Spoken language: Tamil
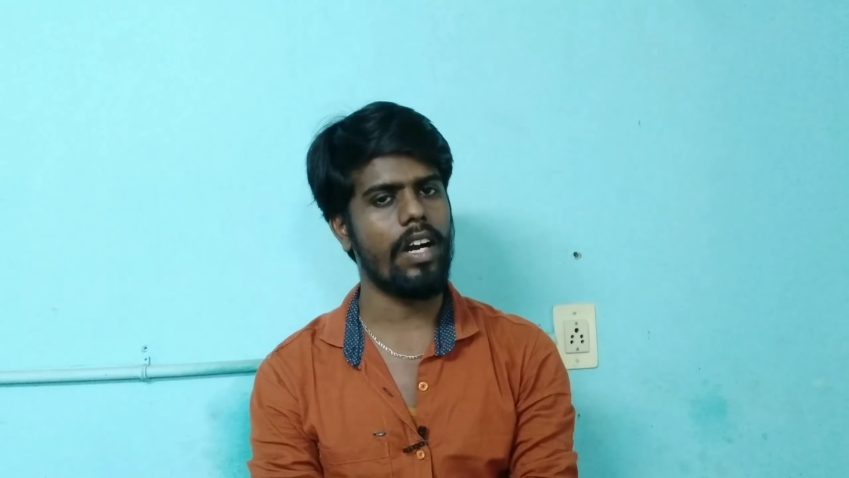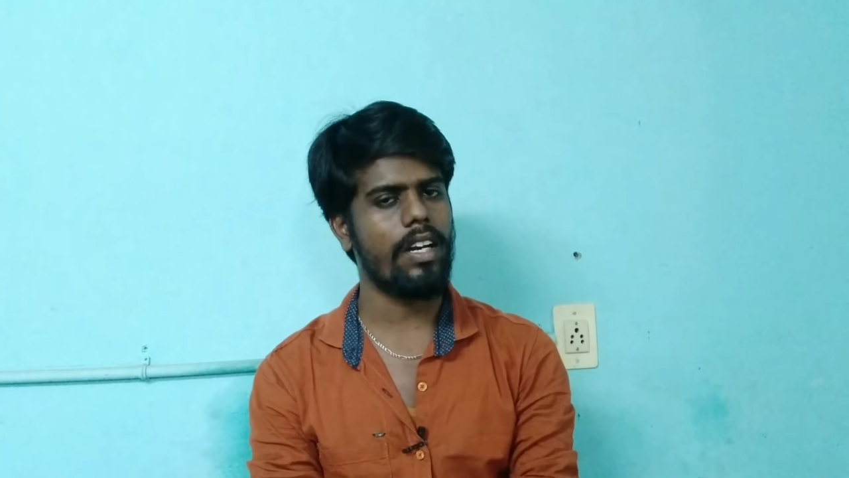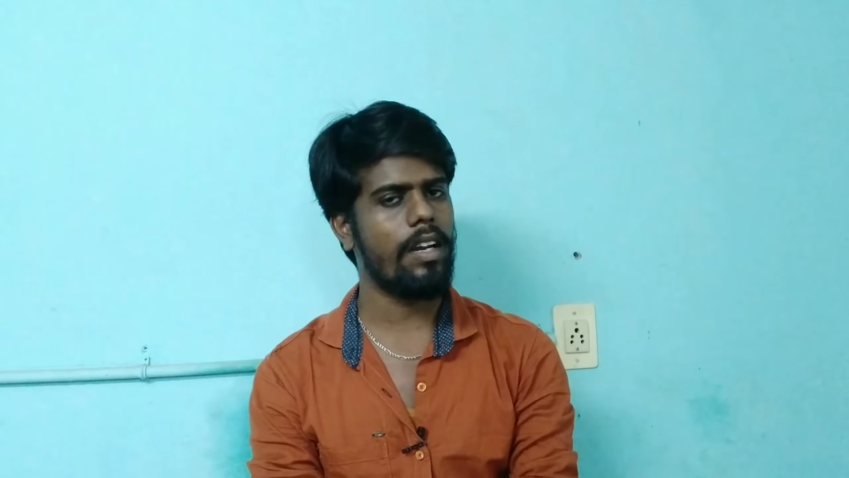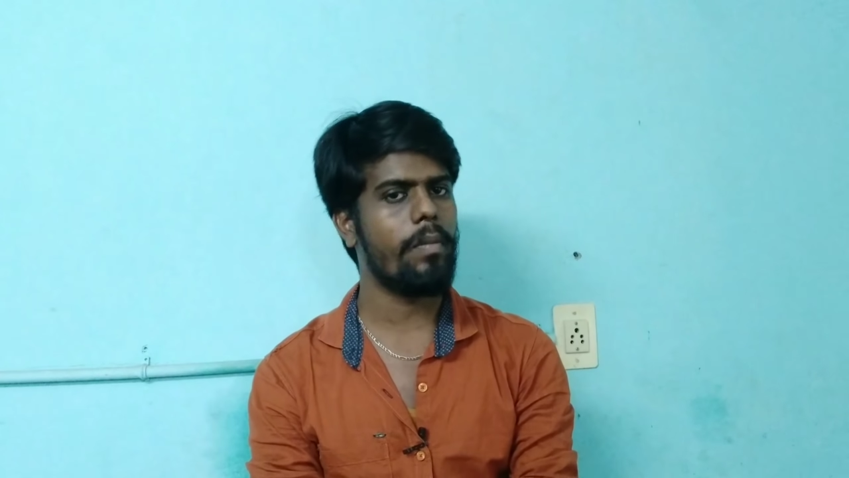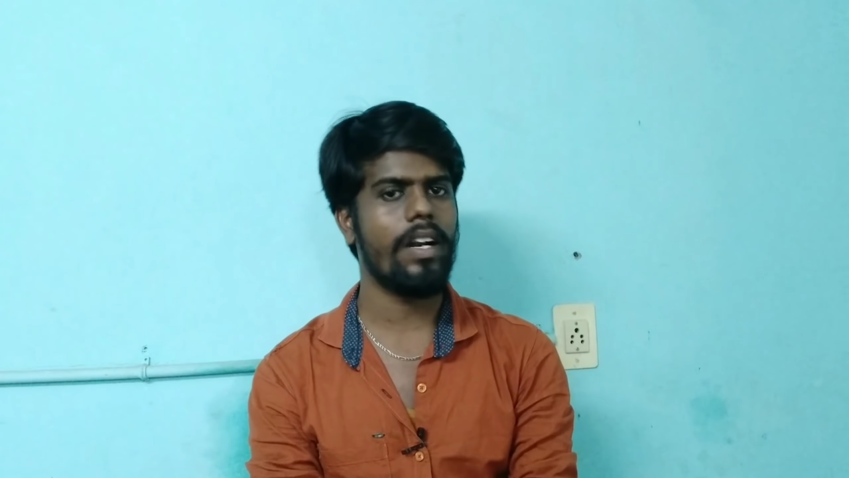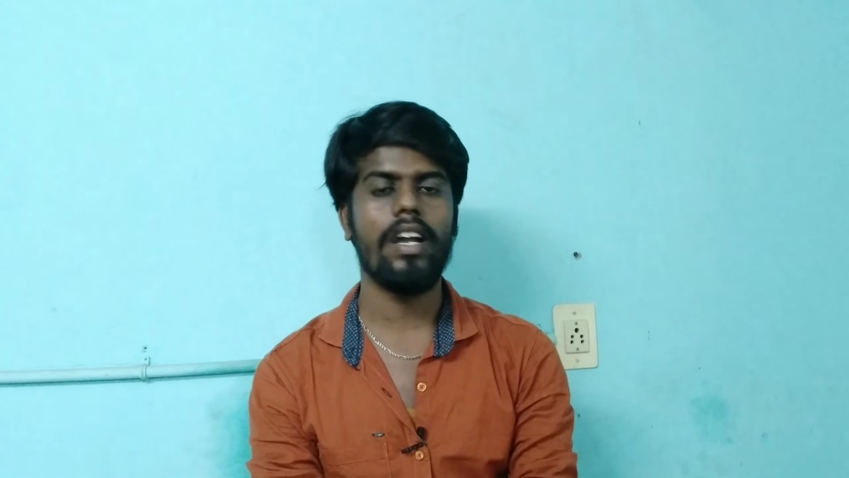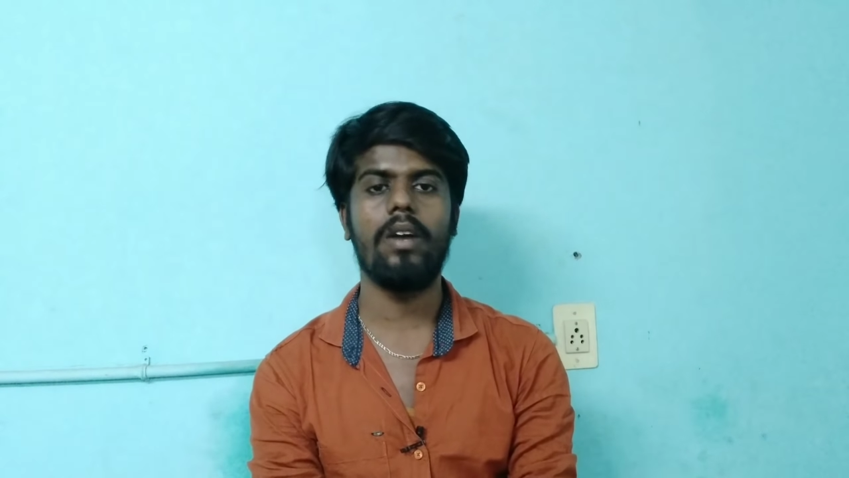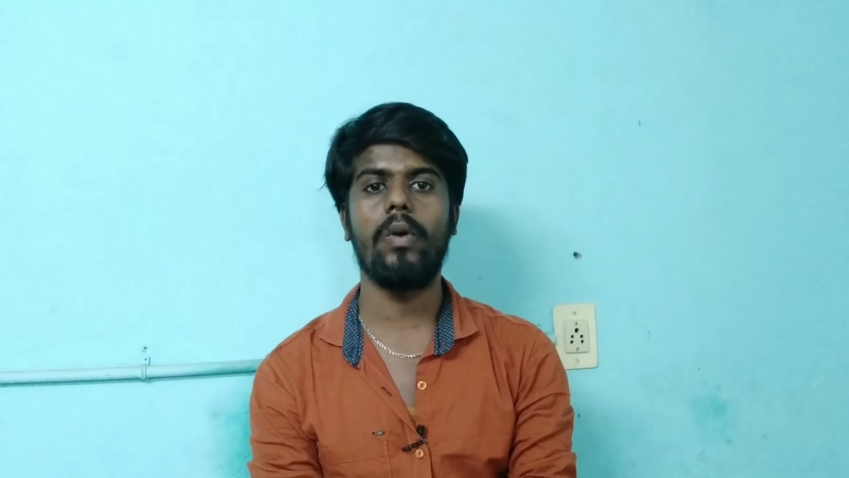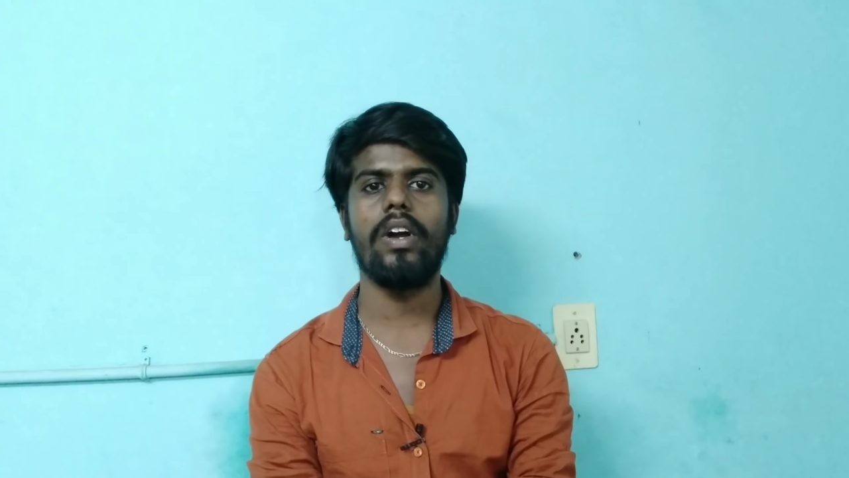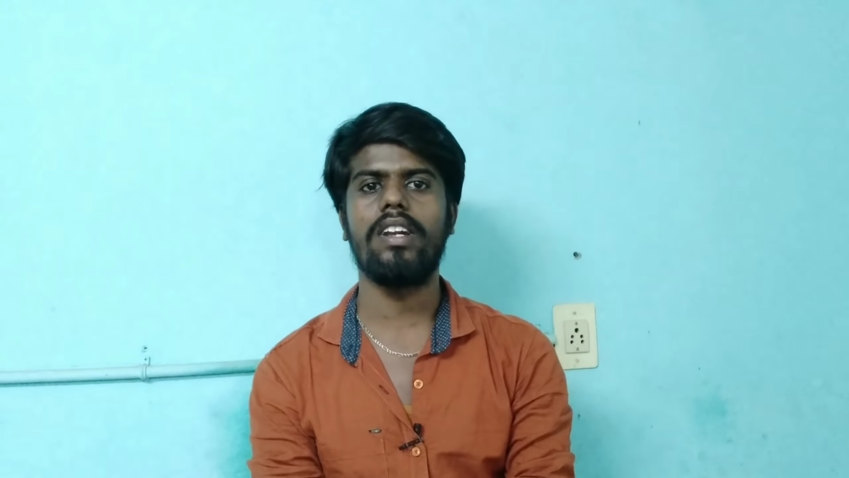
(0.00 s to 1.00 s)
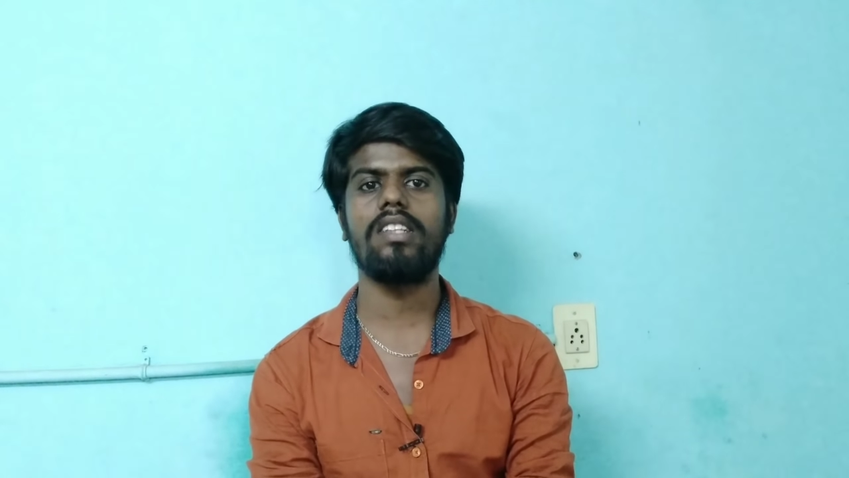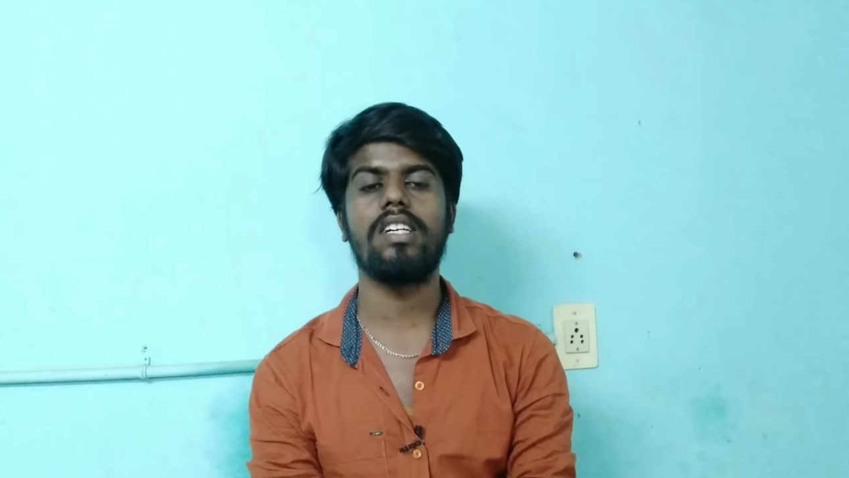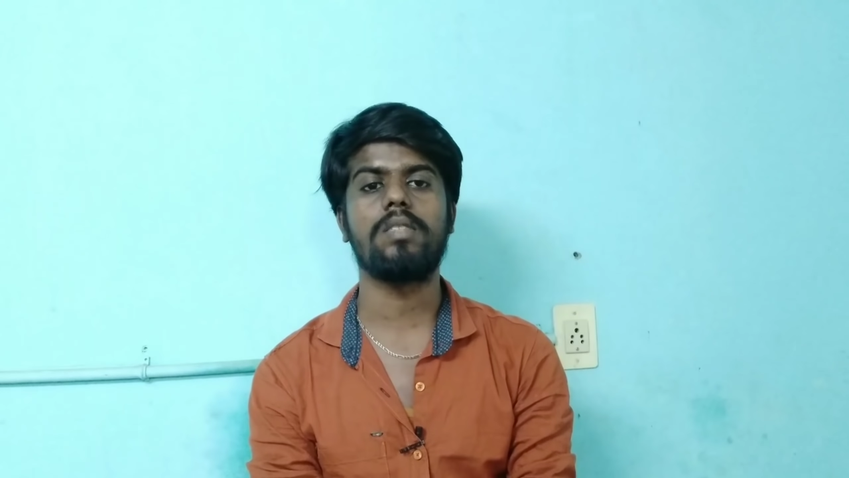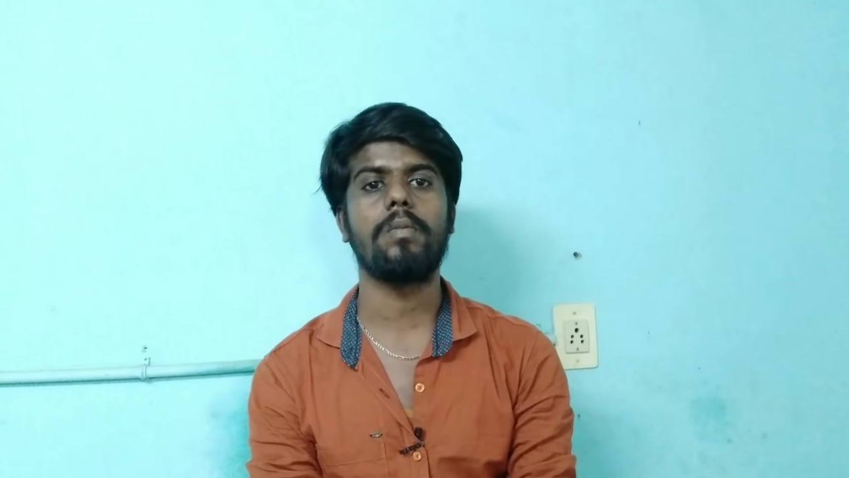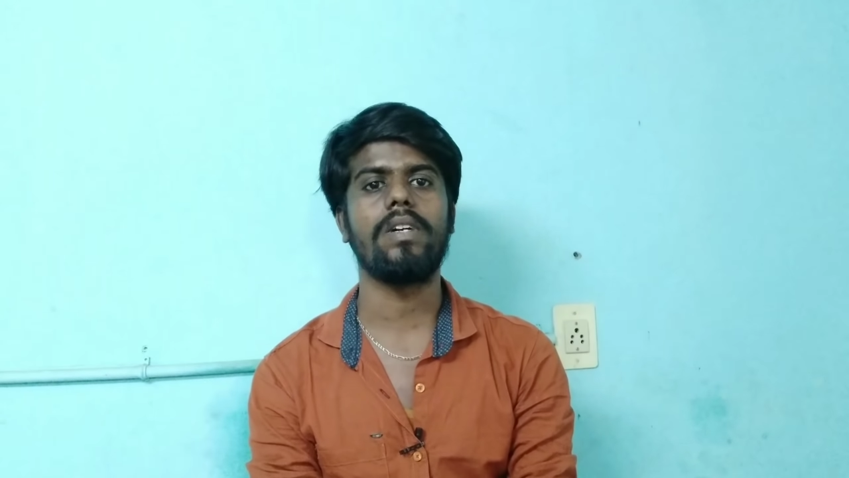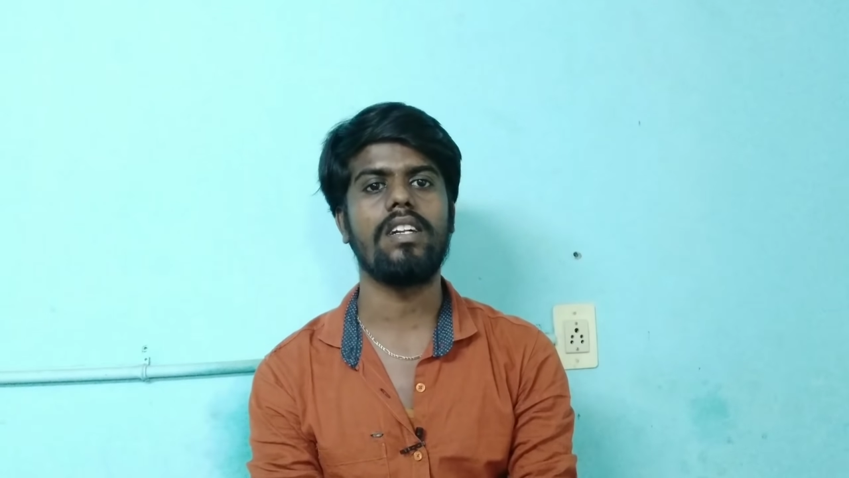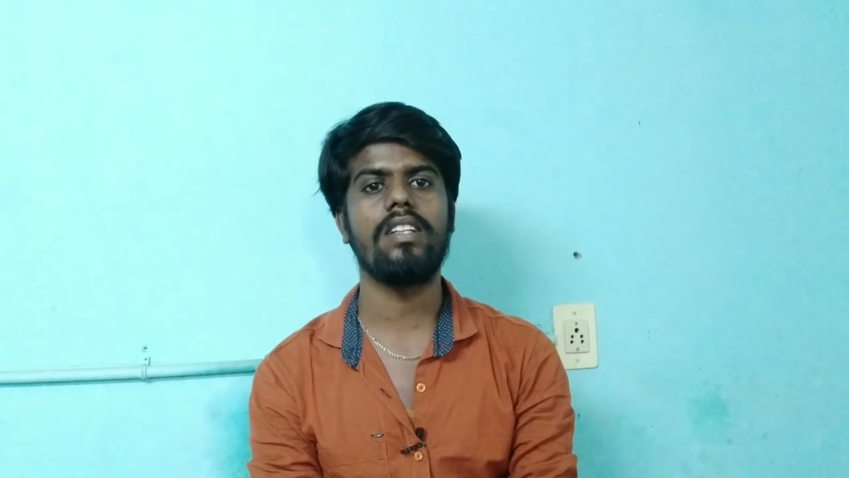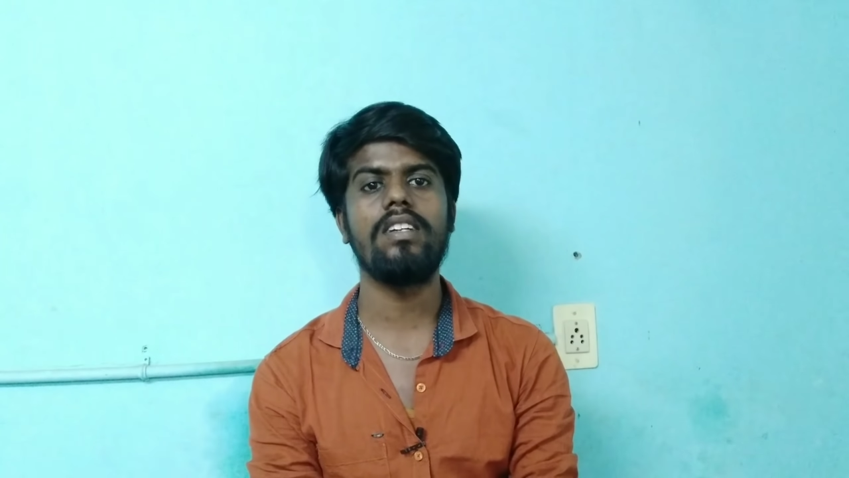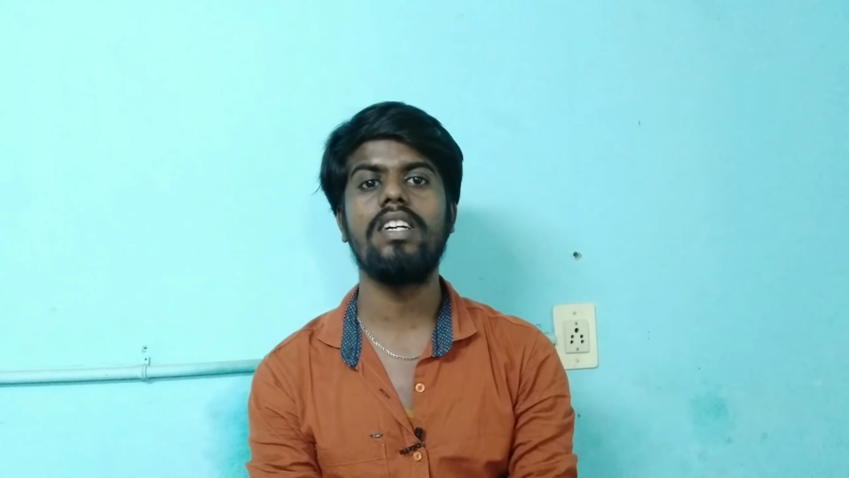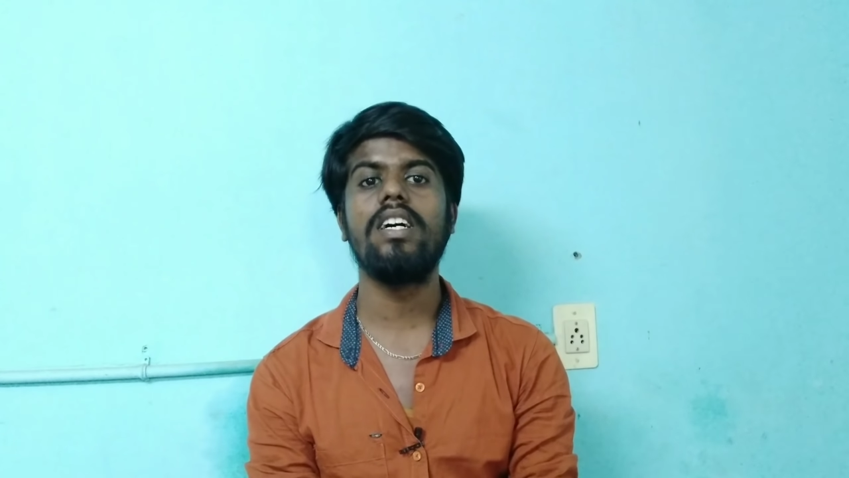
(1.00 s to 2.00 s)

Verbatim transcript: கண்டிப்பாக நான் உங்ககிட்ட வந்து எக்ஸ்பெக்ட் பண்ணுறது